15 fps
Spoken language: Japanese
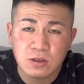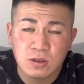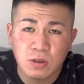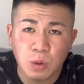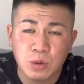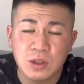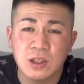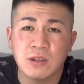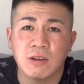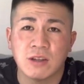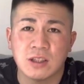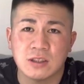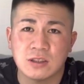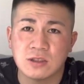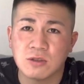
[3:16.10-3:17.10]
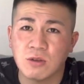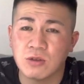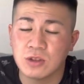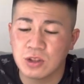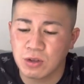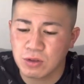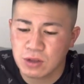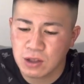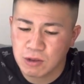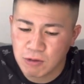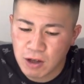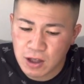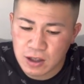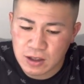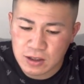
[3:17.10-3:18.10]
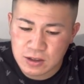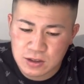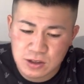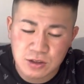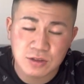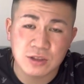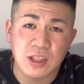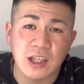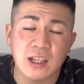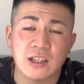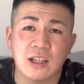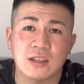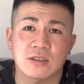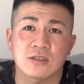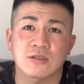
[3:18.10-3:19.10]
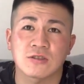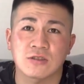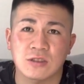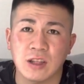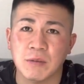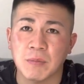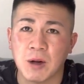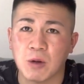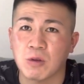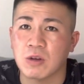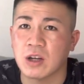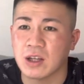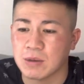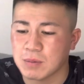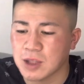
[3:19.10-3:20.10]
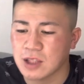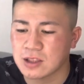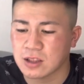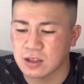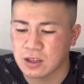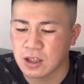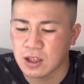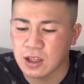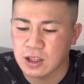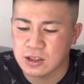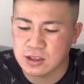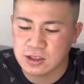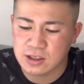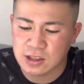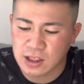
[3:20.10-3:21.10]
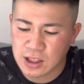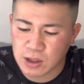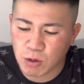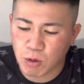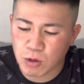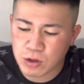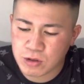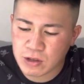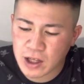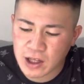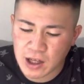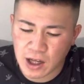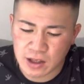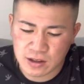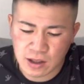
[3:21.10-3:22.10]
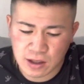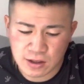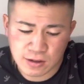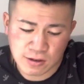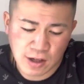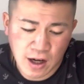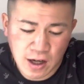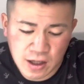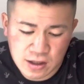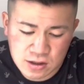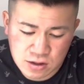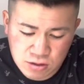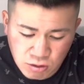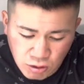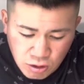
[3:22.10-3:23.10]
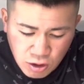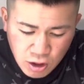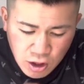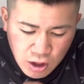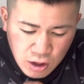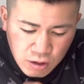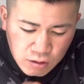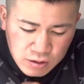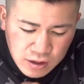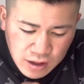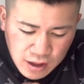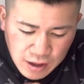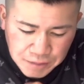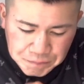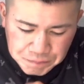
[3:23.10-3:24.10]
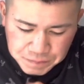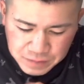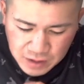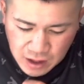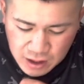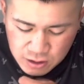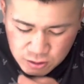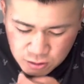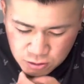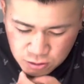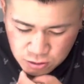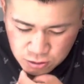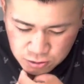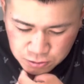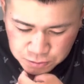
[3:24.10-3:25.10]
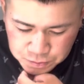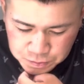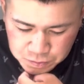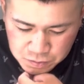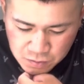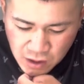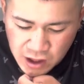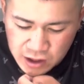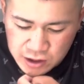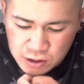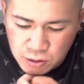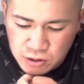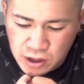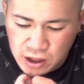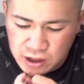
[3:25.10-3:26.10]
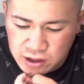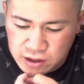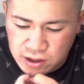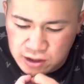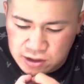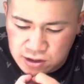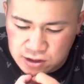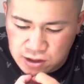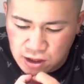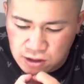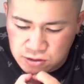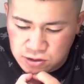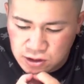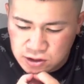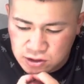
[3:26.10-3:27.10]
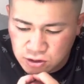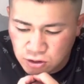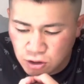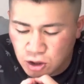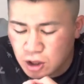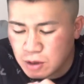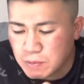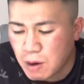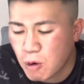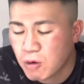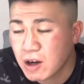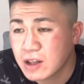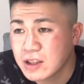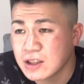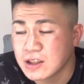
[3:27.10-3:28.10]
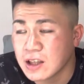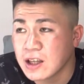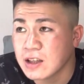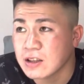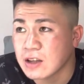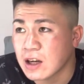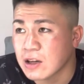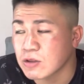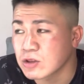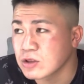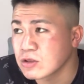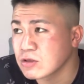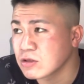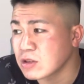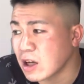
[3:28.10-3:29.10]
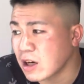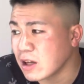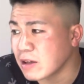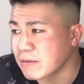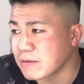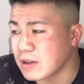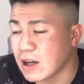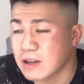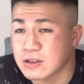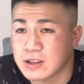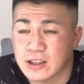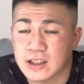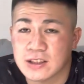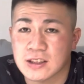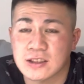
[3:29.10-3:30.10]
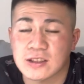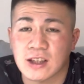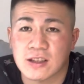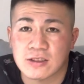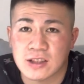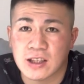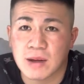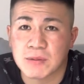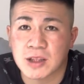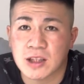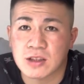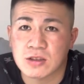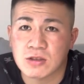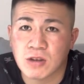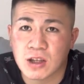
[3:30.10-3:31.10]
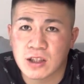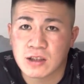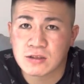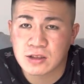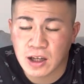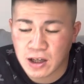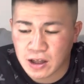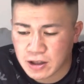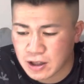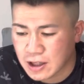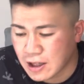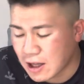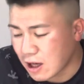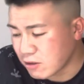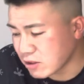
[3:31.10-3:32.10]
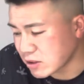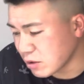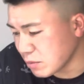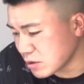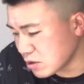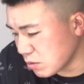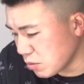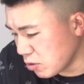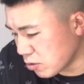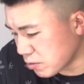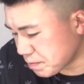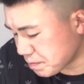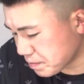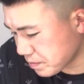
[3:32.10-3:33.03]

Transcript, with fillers: 時にはね、都合によってはすぐ出れたりするんで、まあこれはね、皆さんね、実際にこういう例があったっていうね、話と、ほんでね、あのー、まあね、いろんなね、伝説あるんですけど、まあ他にね、あの、言うなら、あの、じゃ伝説じゃなくて辞めた理由を挙げるなら、あのね、そもそも、